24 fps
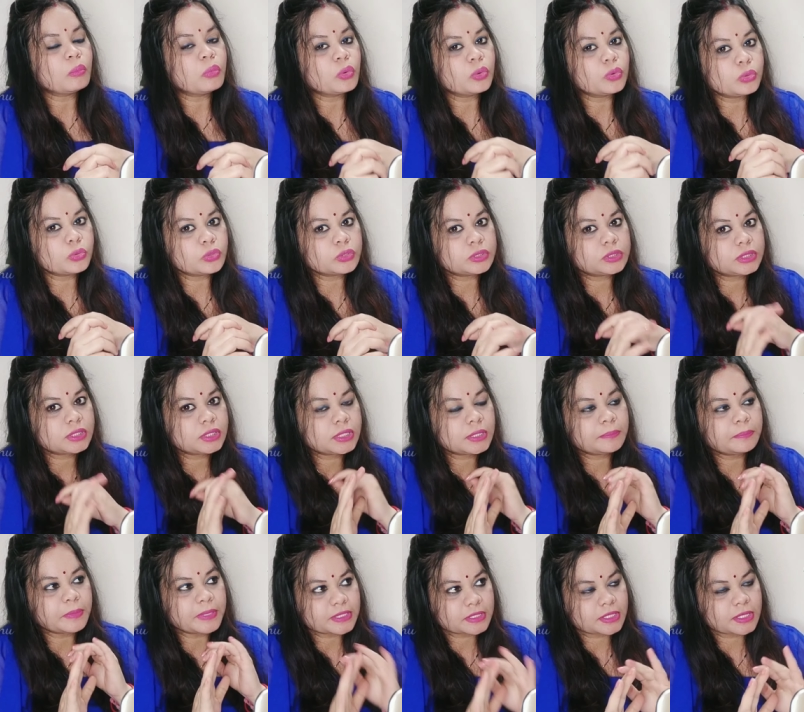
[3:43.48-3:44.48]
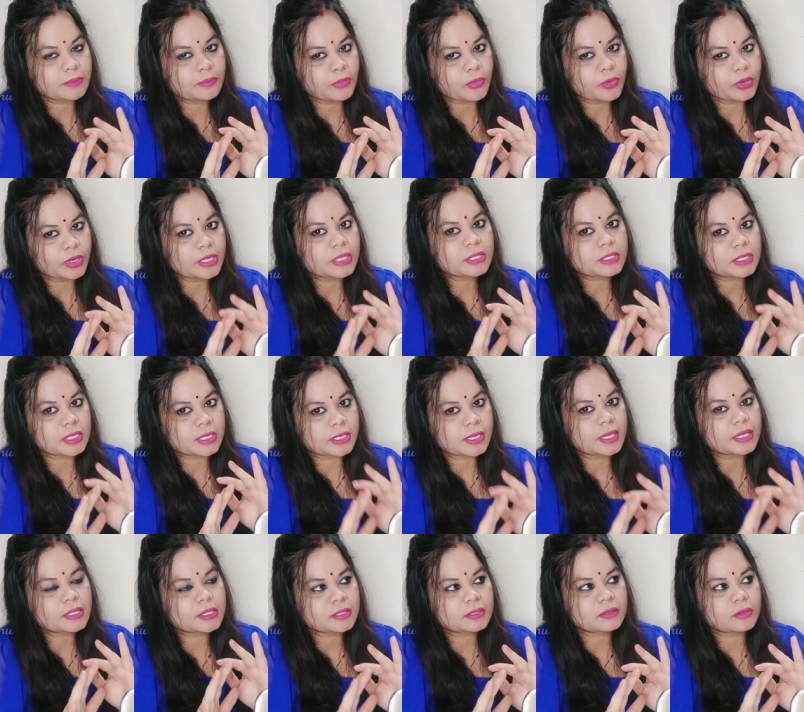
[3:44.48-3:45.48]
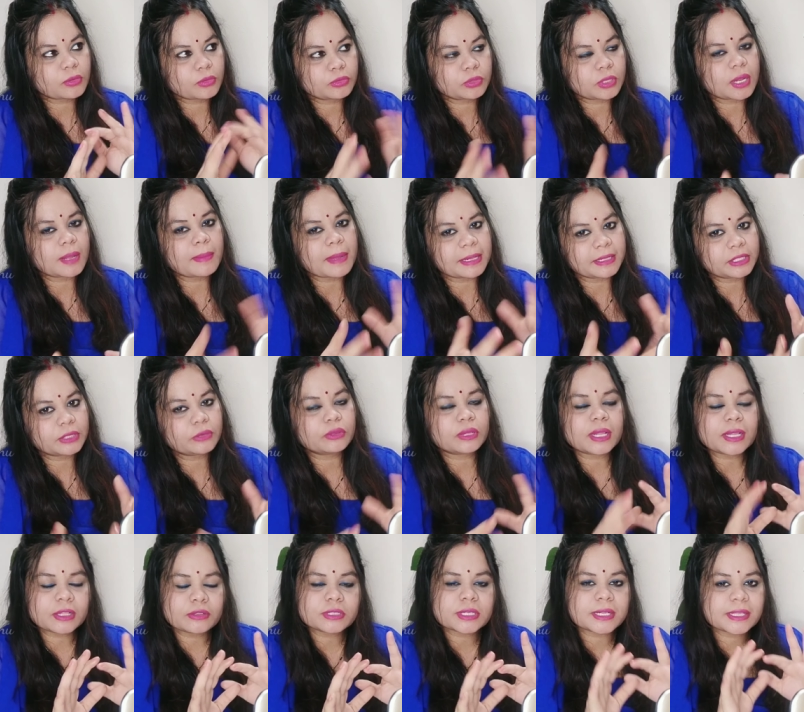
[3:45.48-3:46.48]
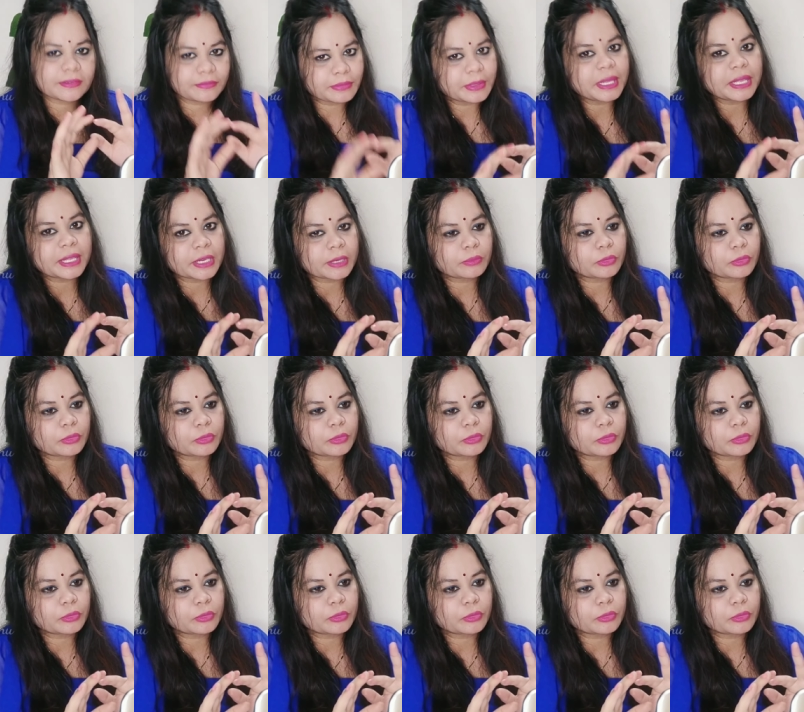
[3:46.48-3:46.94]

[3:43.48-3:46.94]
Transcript: बहुत ही बेसी मर्निङ सिकनेस होला बान्ति होला कि साडे